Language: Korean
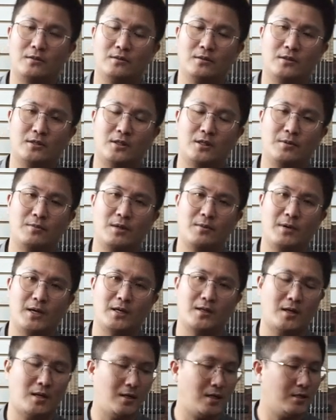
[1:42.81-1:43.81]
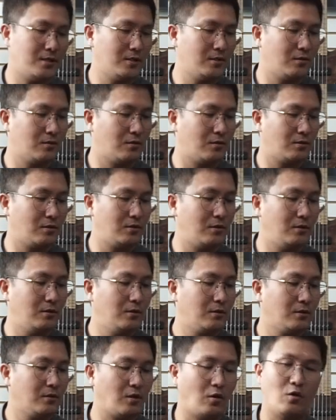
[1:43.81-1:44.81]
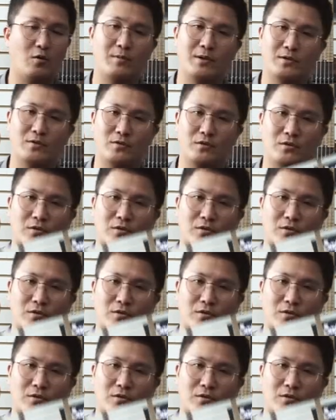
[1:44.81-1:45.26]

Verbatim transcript: 느낌이 많이 달라지는 것을 경험할 수